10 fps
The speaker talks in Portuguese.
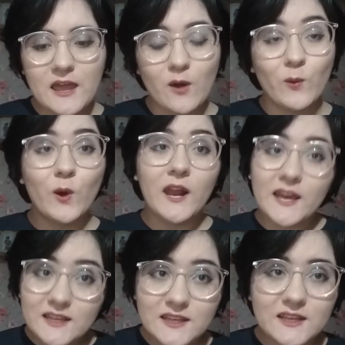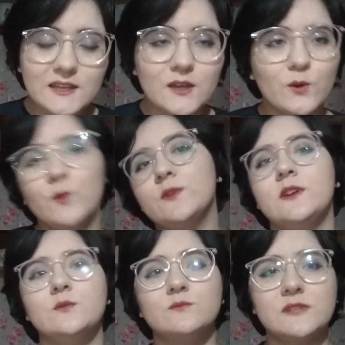É um colega dele que
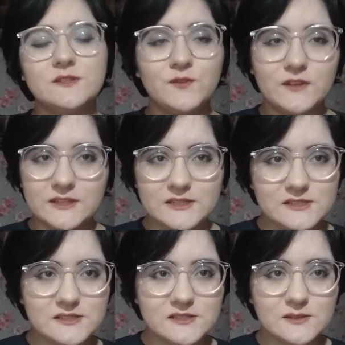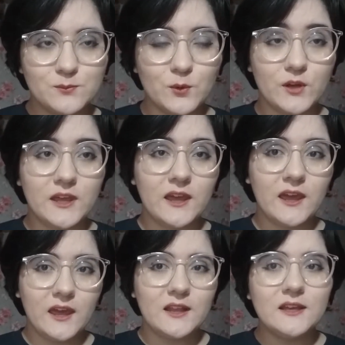encontra umas fitas porque
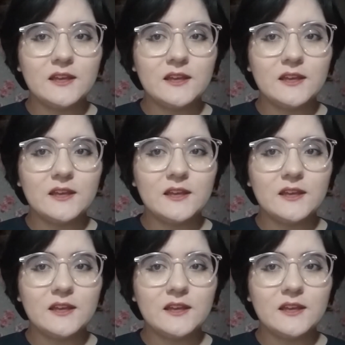ele